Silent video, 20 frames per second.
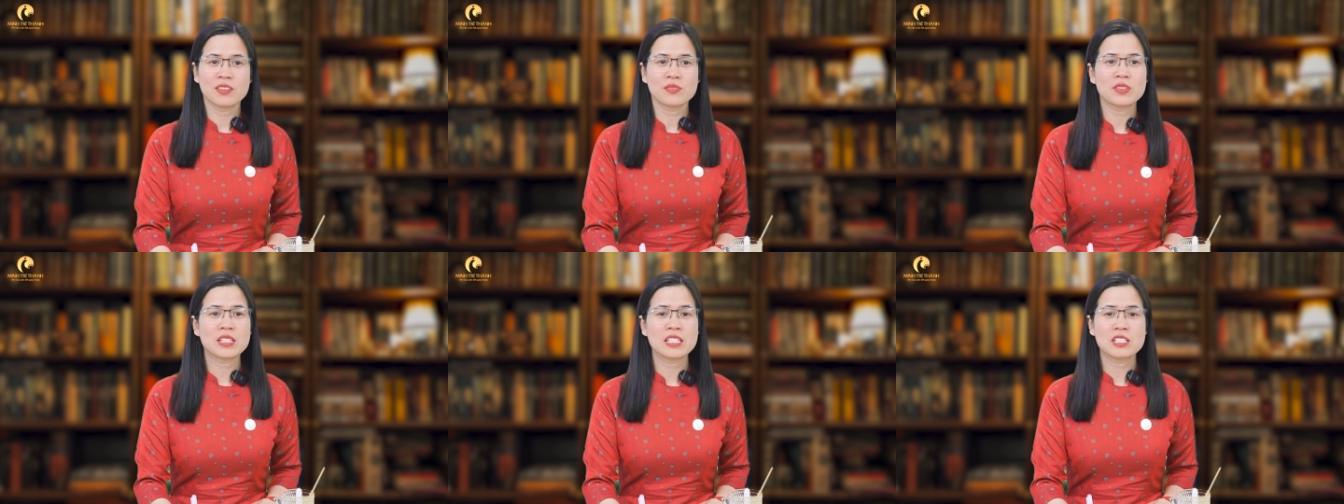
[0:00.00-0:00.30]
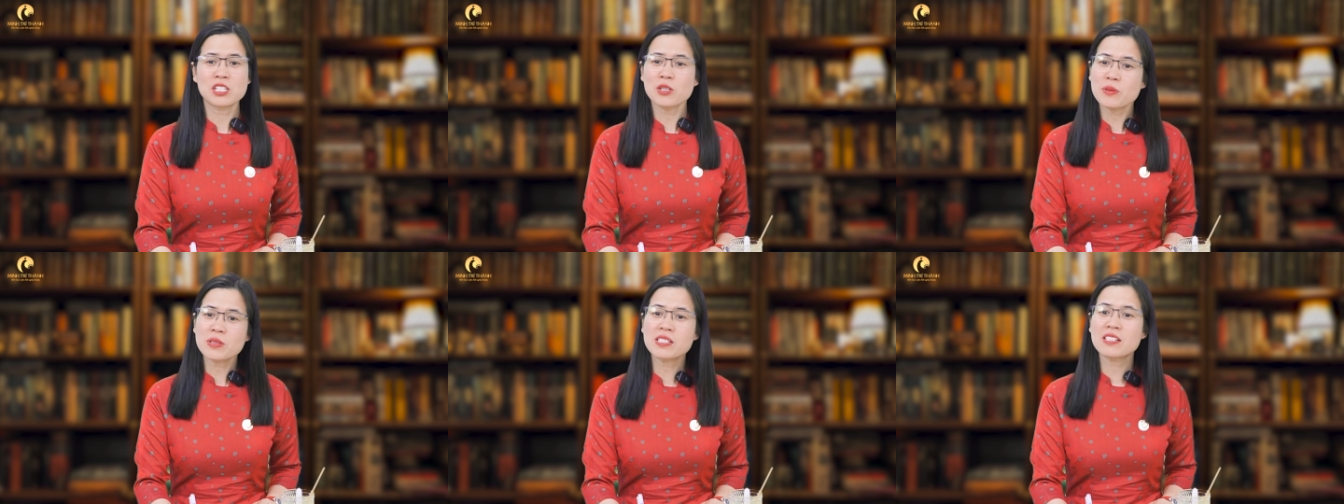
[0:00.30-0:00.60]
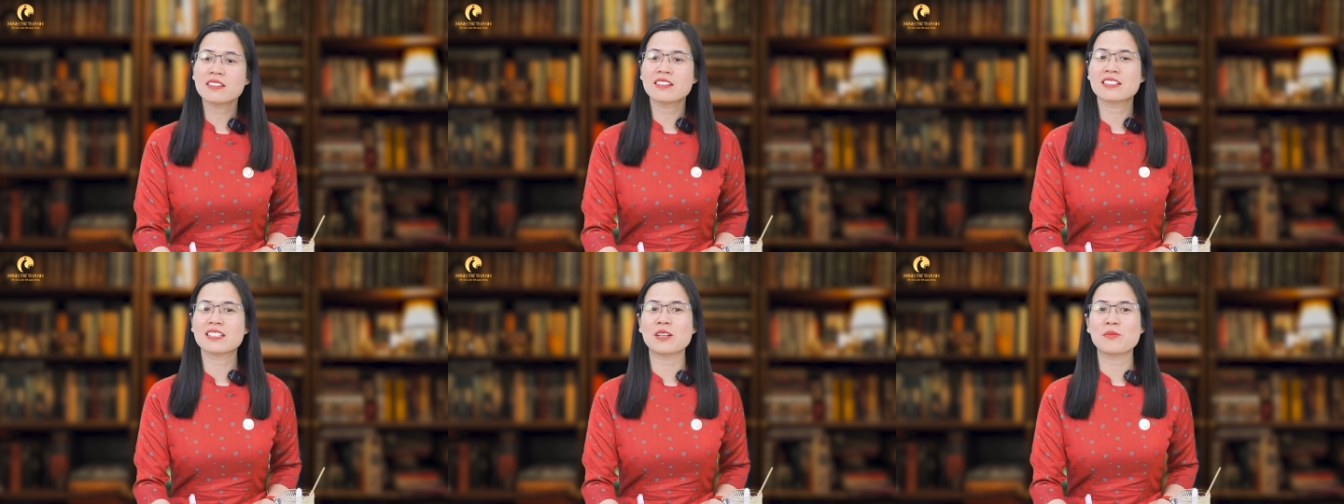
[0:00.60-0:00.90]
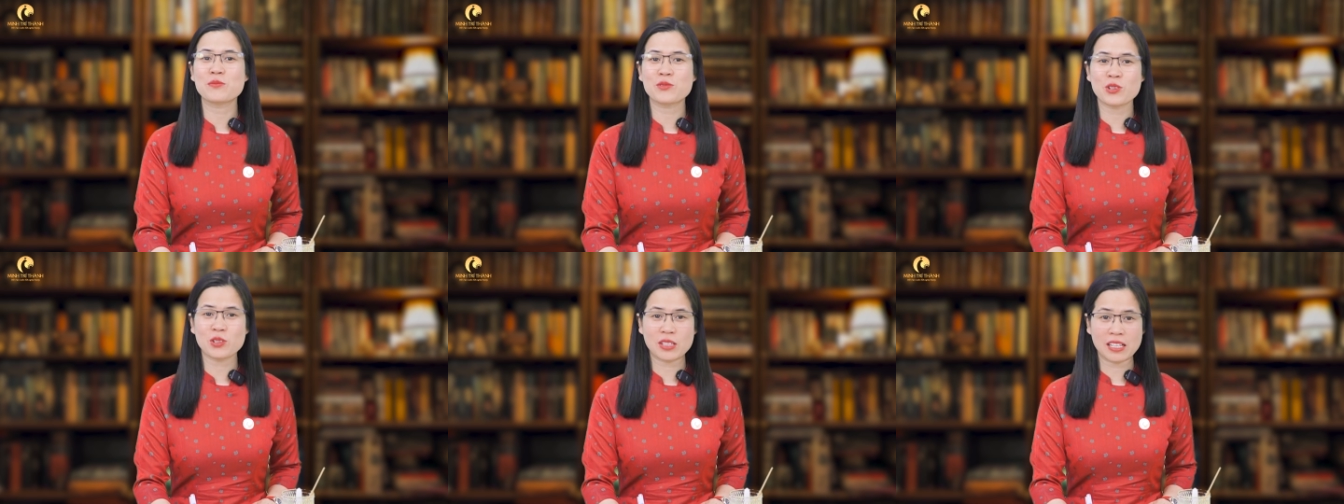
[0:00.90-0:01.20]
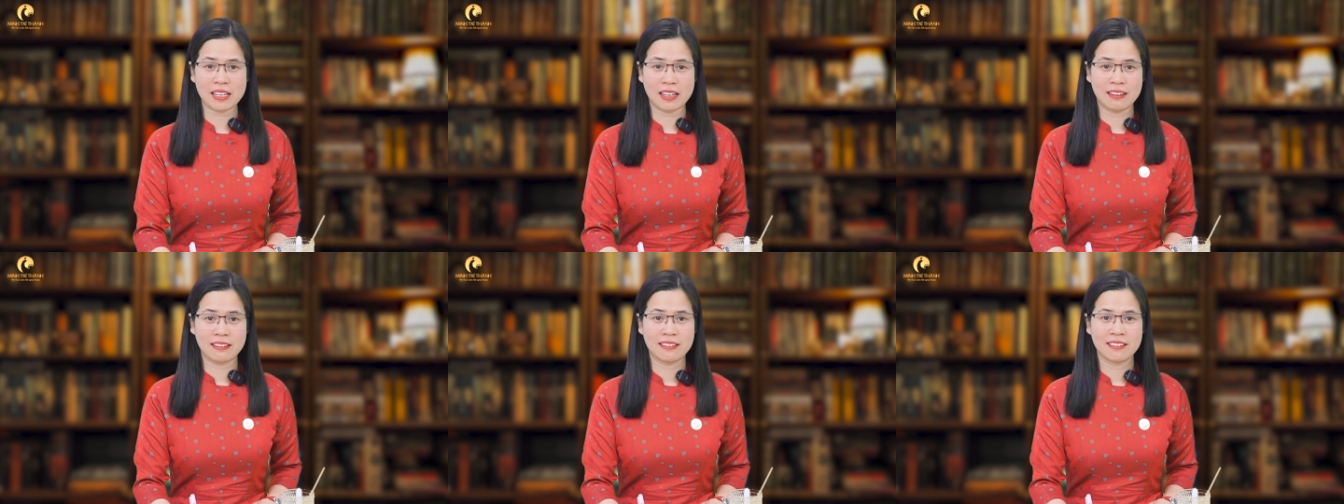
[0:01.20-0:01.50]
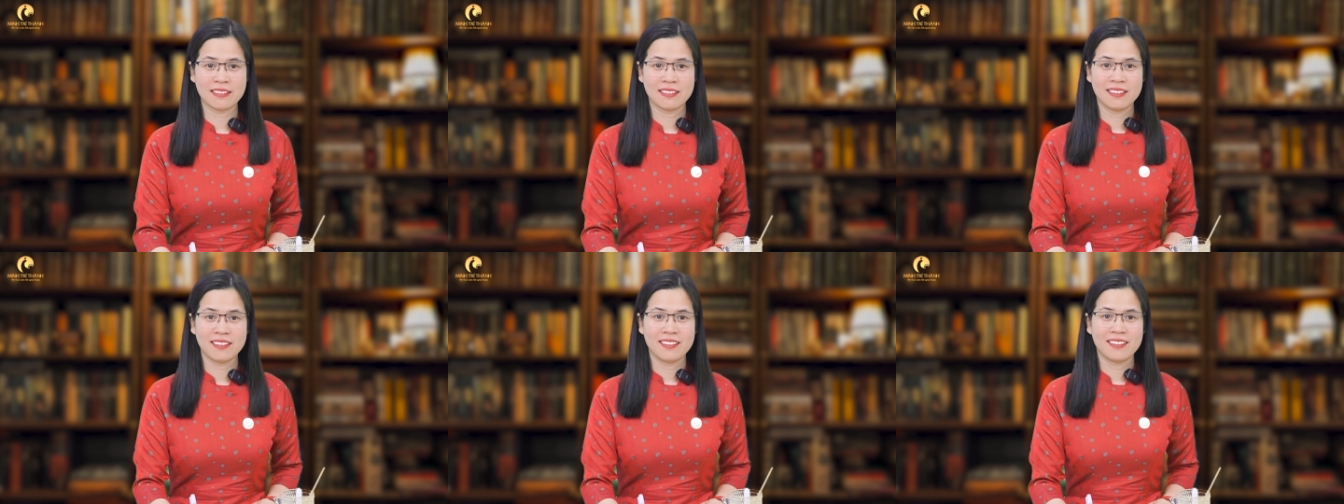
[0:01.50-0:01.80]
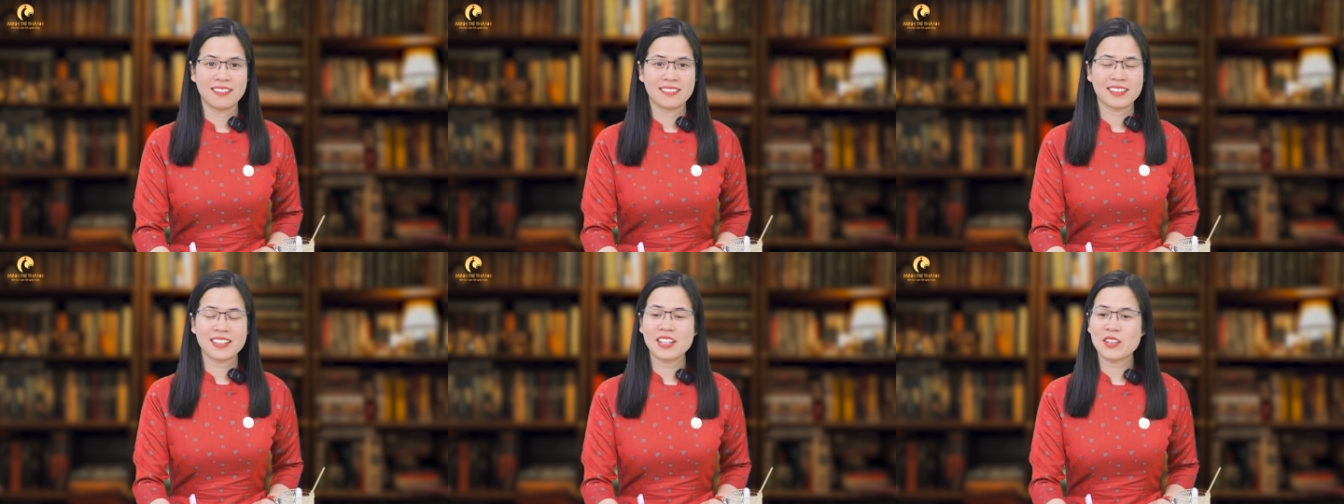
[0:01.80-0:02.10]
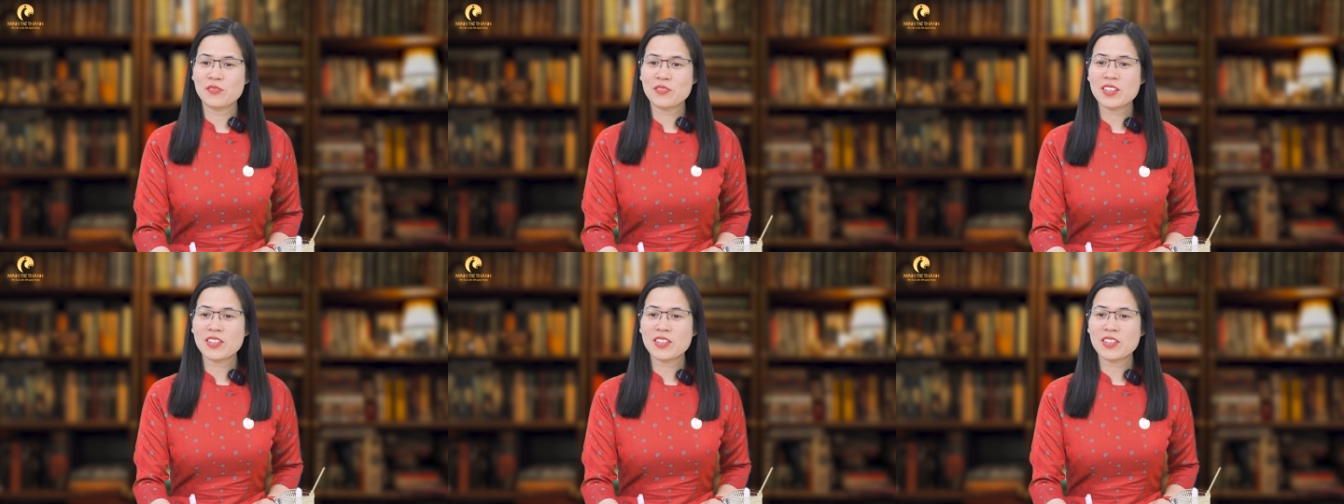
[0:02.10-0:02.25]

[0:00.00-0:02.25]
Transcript: vì chưa bao giờ được chồng cho tiền nên là